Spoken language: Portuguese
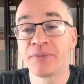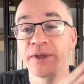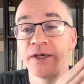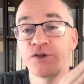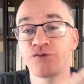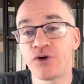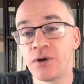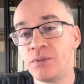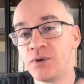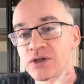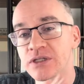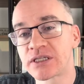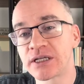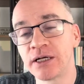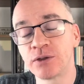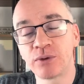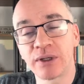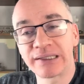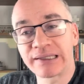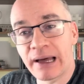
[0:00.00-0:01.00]
a gente foi
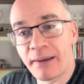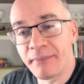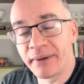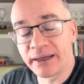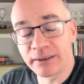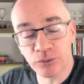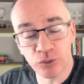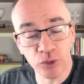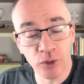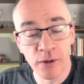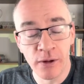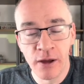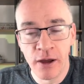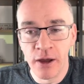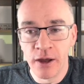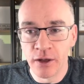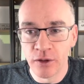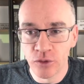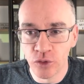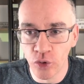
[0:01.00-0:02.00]
mostrando o andamento
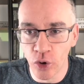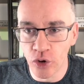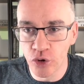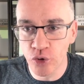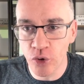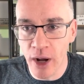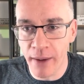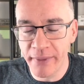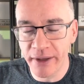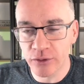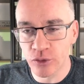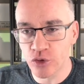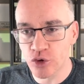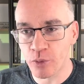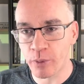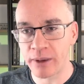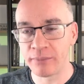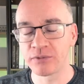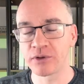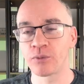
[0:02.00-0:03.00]
do julgamento no
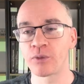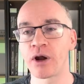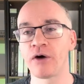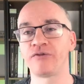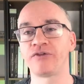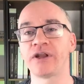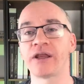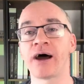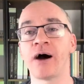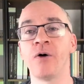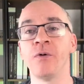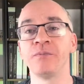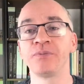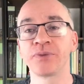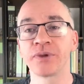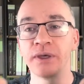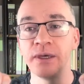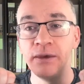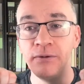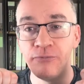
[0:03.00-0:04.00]
Supremo Tribunal Federal
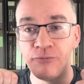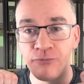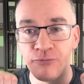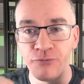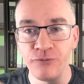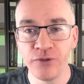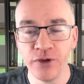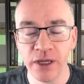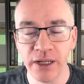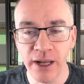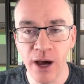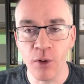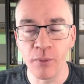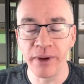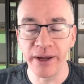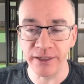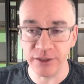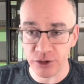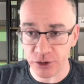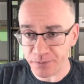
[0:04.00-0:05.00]
e
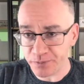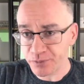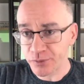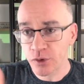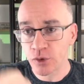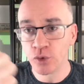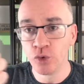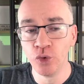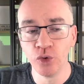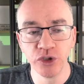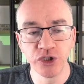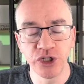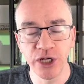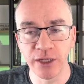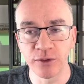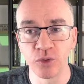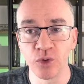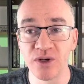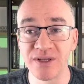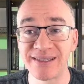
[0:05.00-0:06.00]
finalmente, no dia
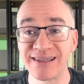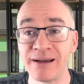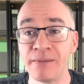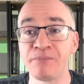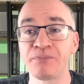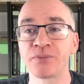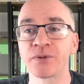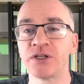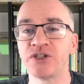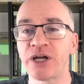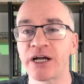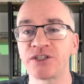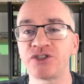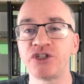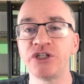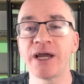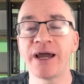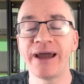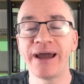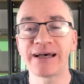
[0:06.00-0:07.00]
12, já
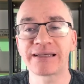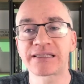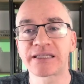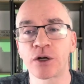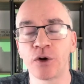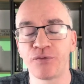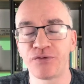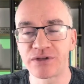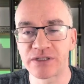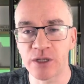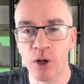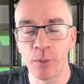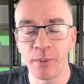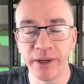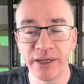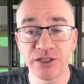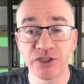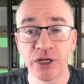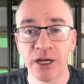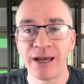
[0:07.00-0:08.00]
tinha
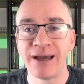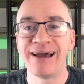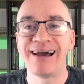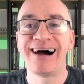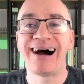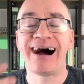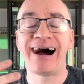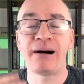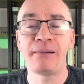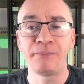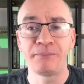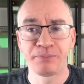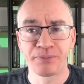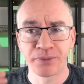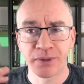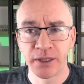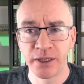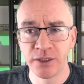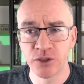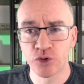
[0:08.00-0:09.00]
extraoficialmente a
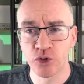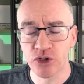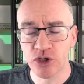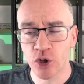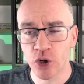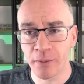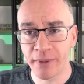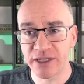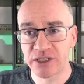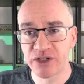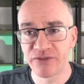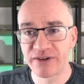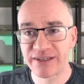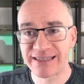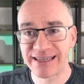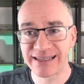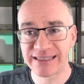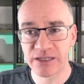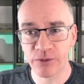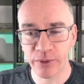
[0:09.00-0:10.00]
instrução normativa
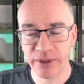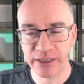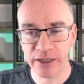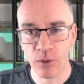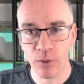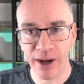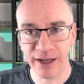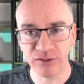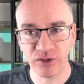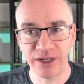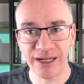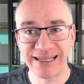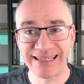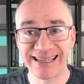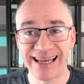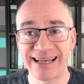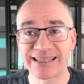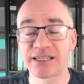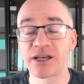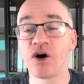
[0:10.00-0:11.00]
154
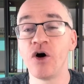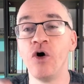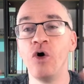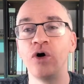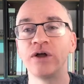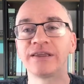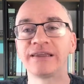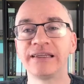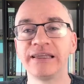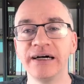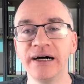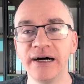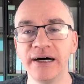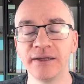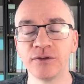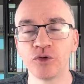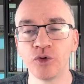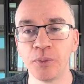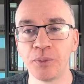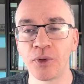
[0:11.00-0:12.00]
INSS
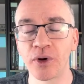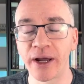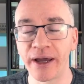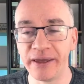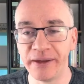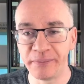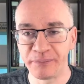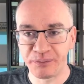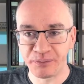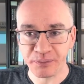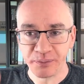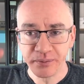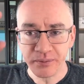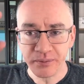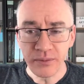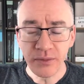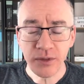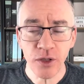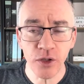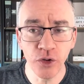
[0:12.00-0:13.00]
rodando por aí
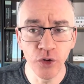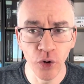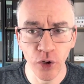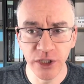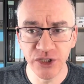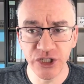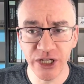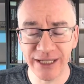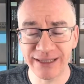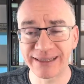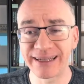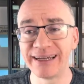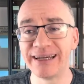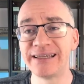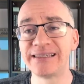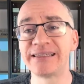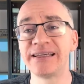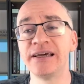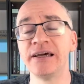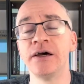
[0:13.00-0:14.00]
no dia
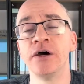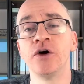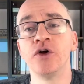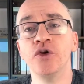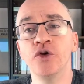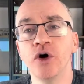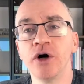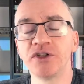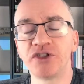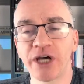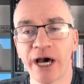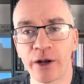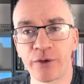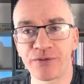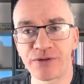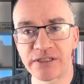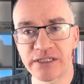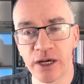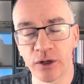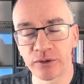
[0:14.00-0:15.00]
13 no Diário
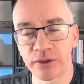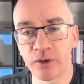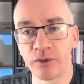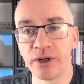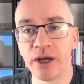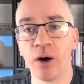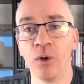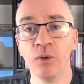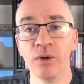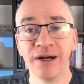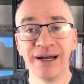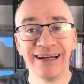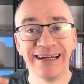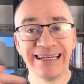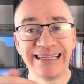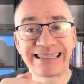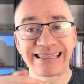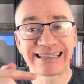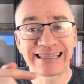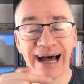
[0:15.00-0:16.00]
Oficial da União
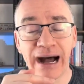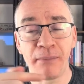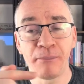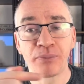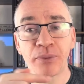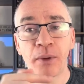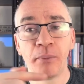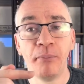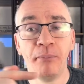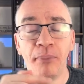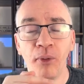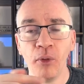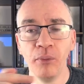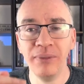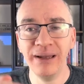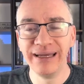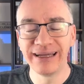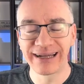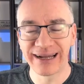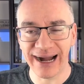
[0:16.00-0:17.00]
está
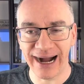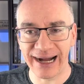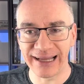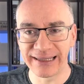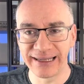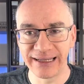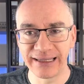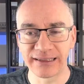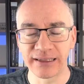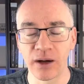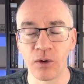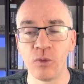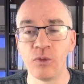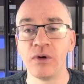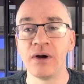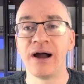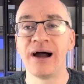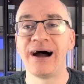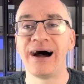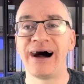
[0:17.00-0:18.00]
publicada então
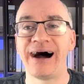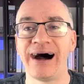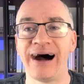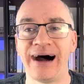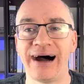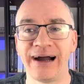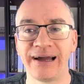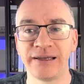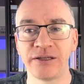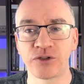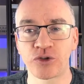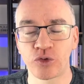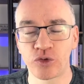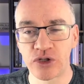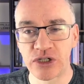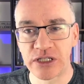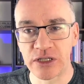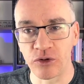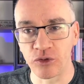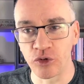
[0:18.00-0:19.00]
a
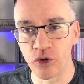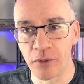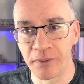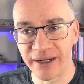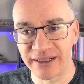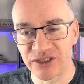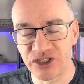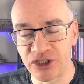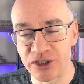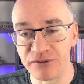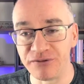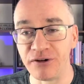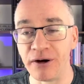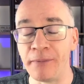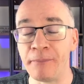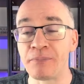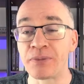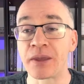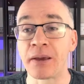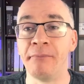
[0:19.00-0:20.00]
instrução
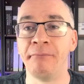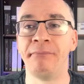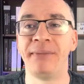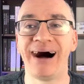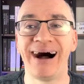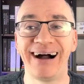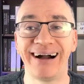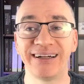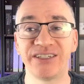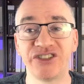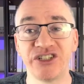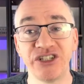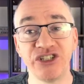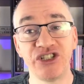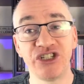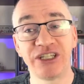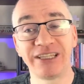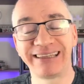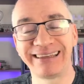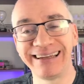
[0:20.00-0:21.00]
normativa, margem
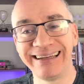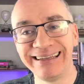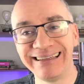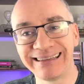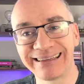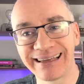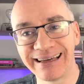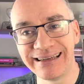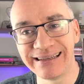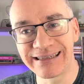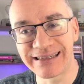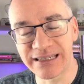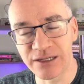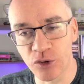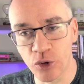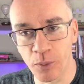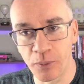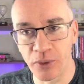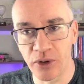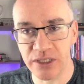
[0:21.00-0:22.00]
de
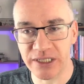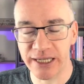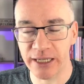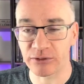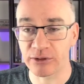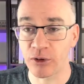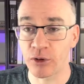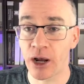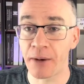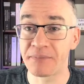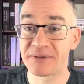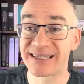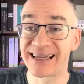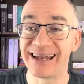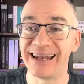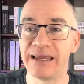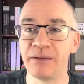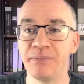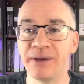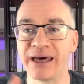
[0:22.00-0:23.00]
35%. Agora precisa
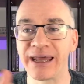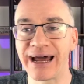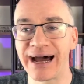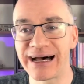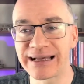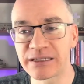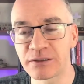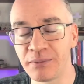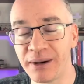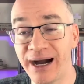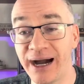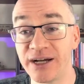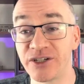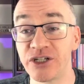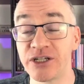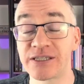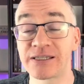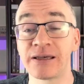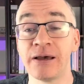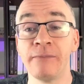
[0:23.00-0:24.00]
liberar as
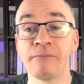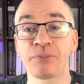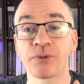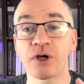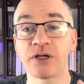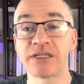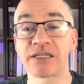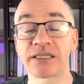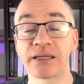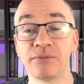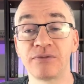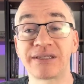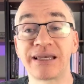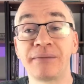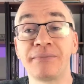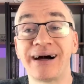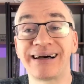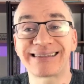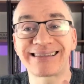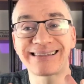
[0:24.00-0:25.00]
margens. Nós estamos em
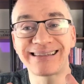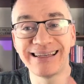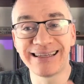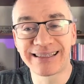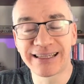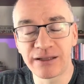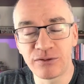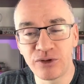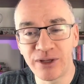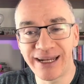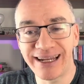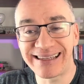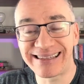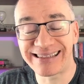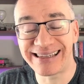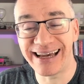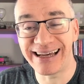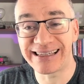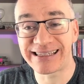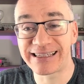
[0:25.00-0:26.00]
maciça do
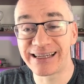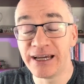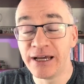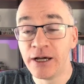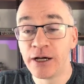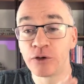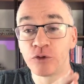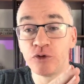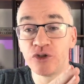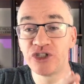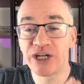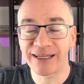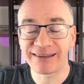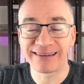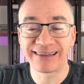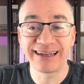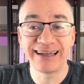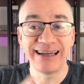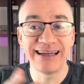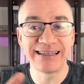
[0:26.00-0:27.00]
INSS do dia
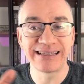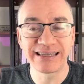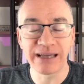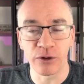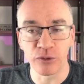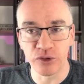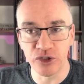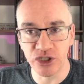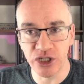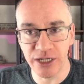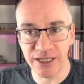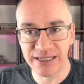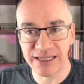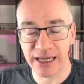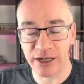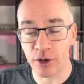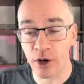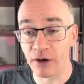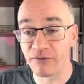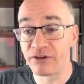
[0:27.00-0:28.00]
13 ao dia
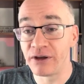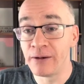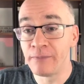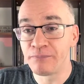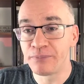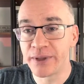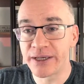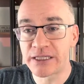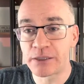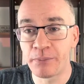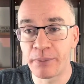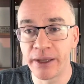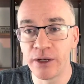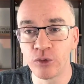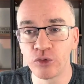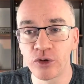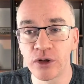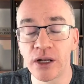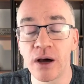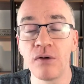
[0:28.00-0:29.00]
19. Nesse
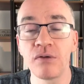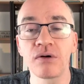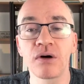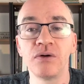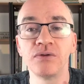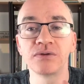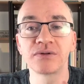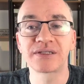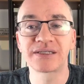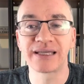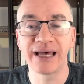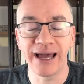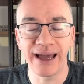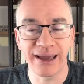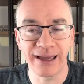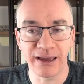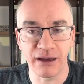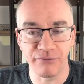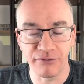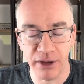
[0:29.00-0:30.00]
período não
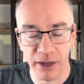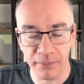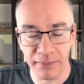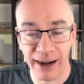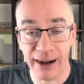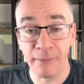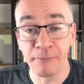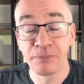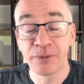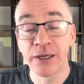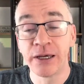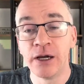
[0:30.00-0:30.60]
consegue averbar.